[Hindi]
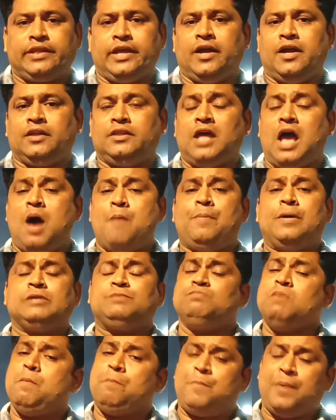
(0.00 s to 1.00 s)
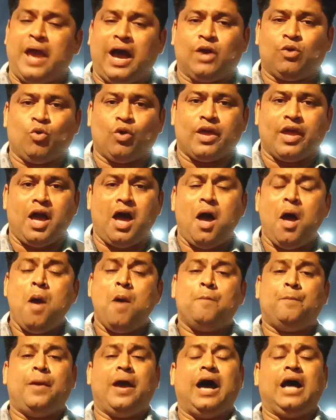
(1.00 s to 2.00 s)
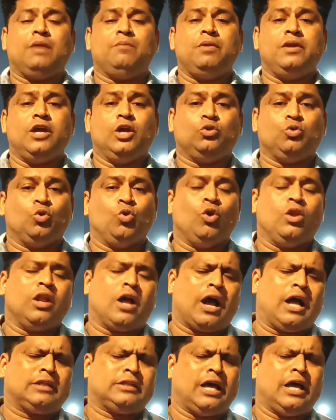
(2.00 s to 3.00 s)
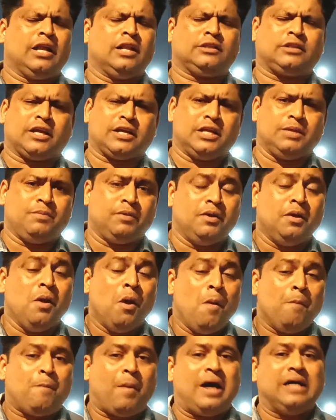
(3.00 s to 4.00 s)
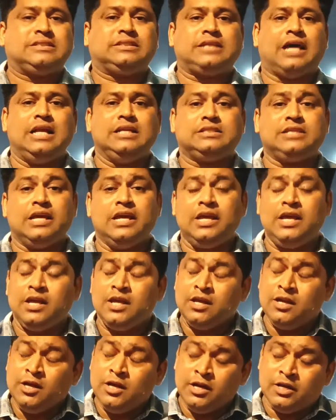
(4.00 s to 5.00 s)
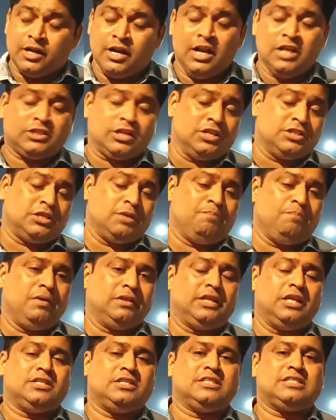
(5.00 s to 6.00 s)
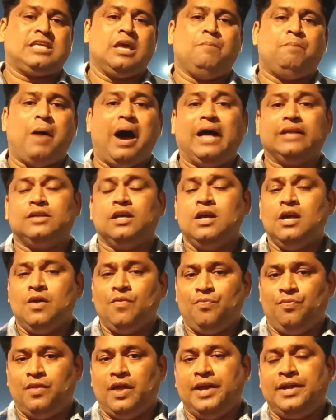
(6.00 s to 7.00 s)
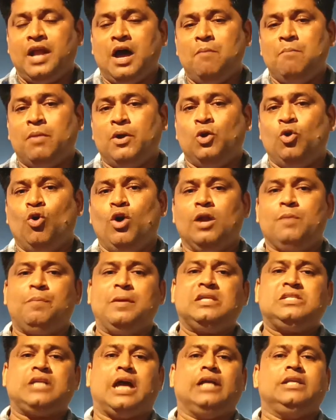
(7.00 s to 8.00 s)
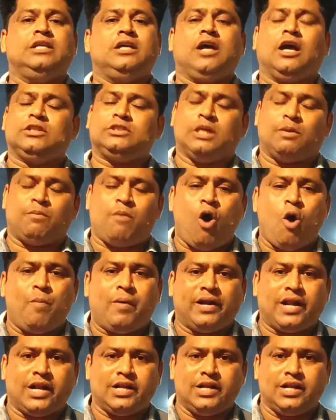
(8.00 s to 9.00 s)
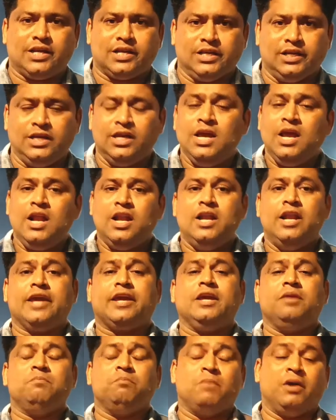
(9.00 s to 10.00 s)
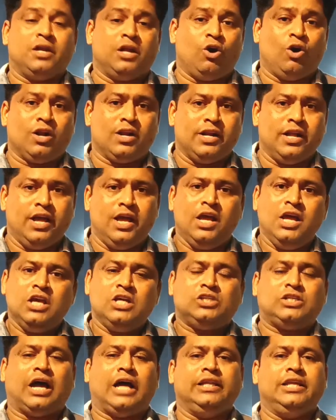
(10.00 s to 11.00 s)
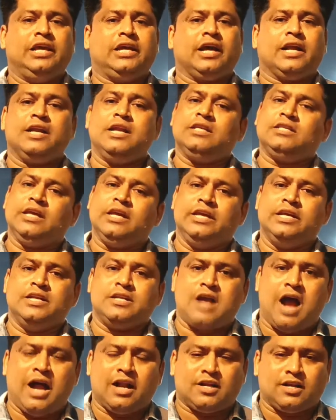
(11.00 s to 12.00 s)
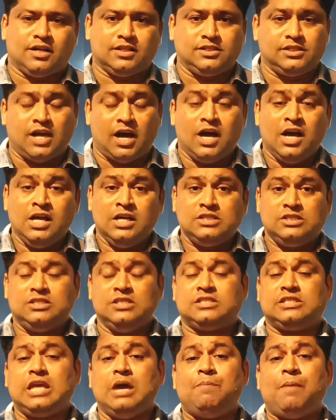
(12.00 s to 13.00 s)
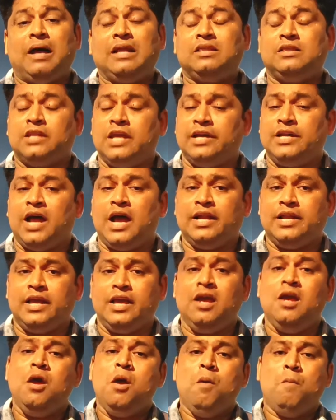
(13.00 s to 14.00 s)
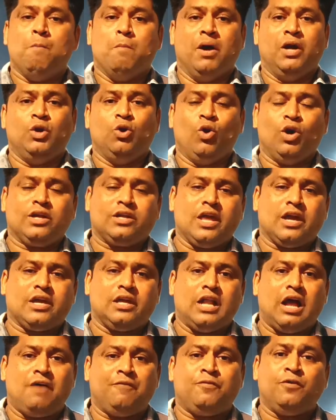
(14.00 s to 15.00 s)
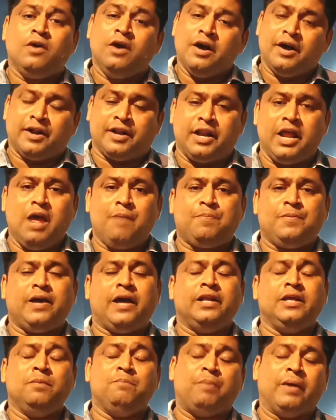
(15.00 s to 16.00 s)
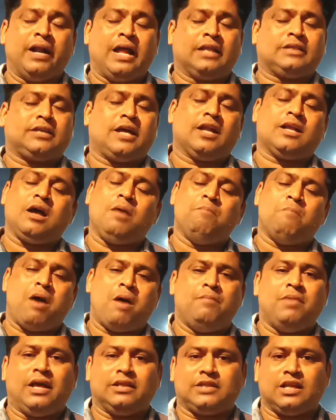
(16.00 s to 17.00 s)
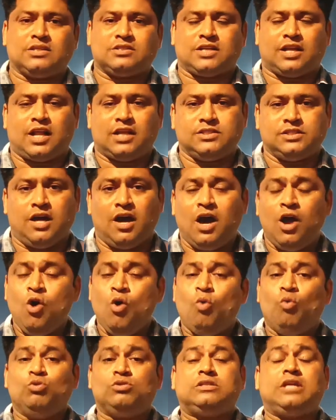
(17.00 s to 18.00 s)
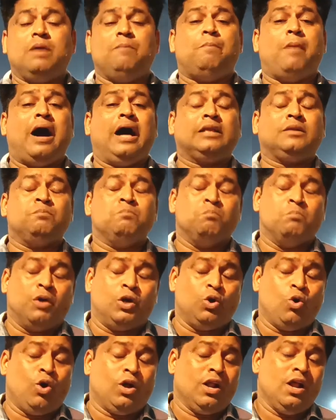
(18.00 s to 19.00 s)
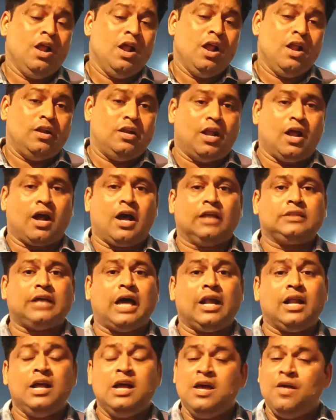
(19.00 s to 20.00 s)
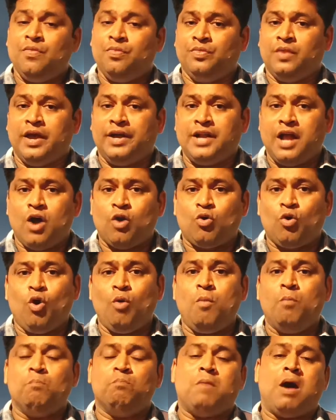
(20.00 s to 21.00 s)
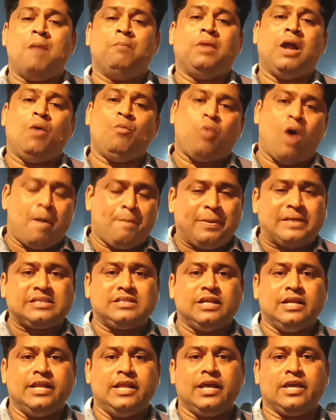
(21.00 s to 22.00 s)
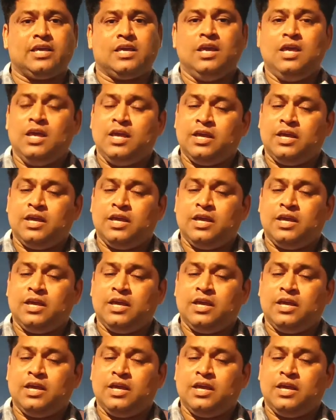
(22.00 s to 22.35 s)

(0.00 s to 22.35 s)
करते करते आपस में प्यार हो गया प्यार में ये दोनों लगातार तकरीबन पाँच साल से रिलेशनशिप में थे जिसके बाद नैना मनोहर पे शादी का दबाव बनाने लगी लेकिन मनोहर ने शादी करने से इनकार कर दिया जिसके बाद नैना ने मनोहर के खिलाफ रेप यानी बलात्कार का मामला दर्ज करा दिया उसके बाद मनोहर लगातार नैना को मामला वापस लेने